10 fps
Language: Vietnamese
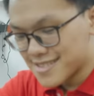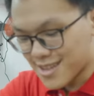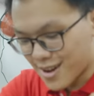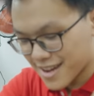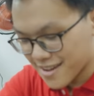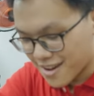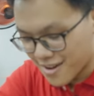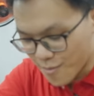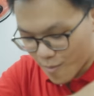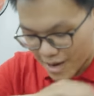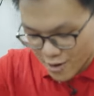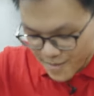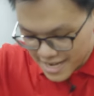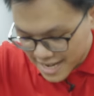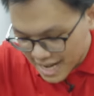Rồi, bộ máy của
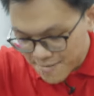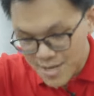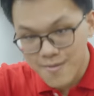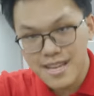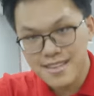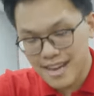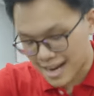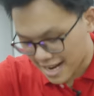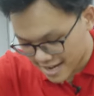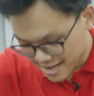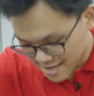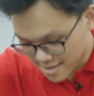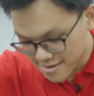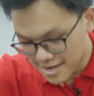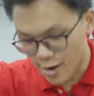mình đã lắp xong hết tất cả các
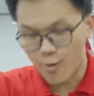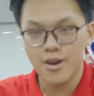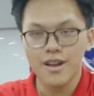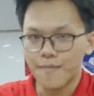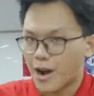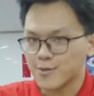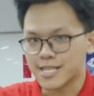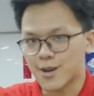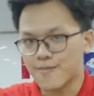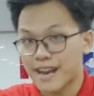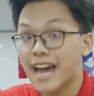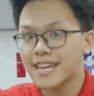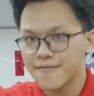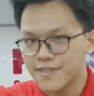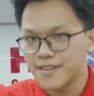thứ kiểu. 3090 đã
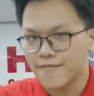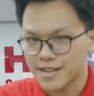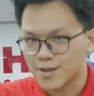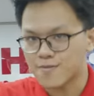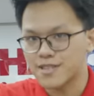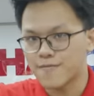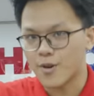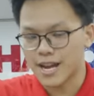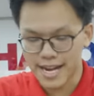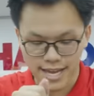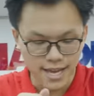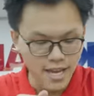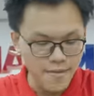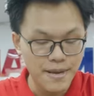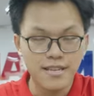yên vị và trong chiếc vỏ cây này.
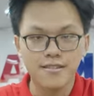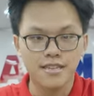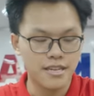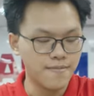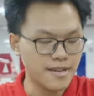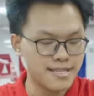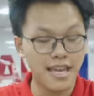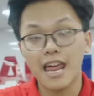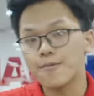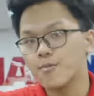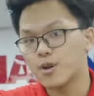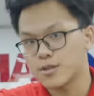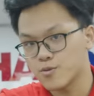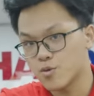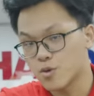Bây giờ thì mình sẽ làm những hoàn
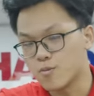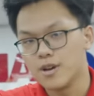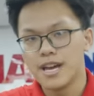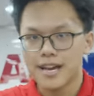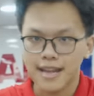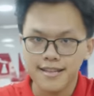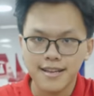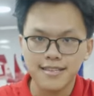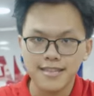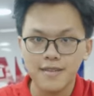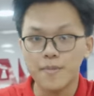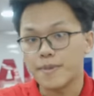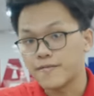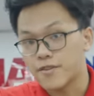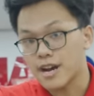thiện cuối cùng, cắt những cái dây thít mà
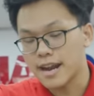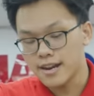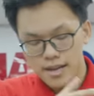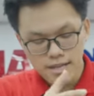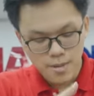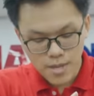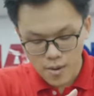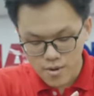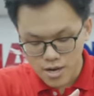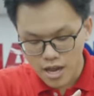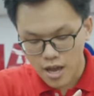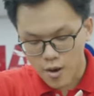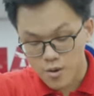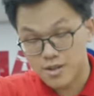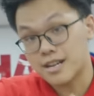mình vừa gắn. Tiếp theo nữa là
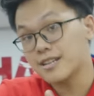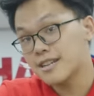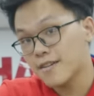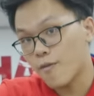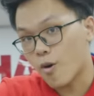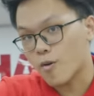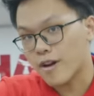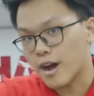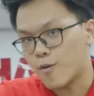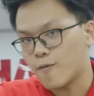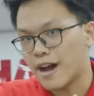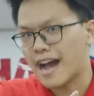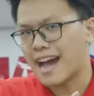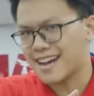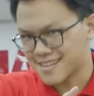gắn cái vỏ vào
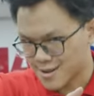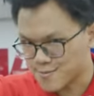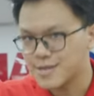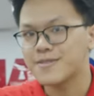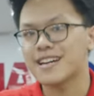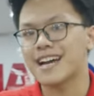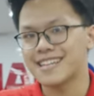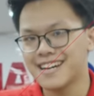và cùng ship tới anh khách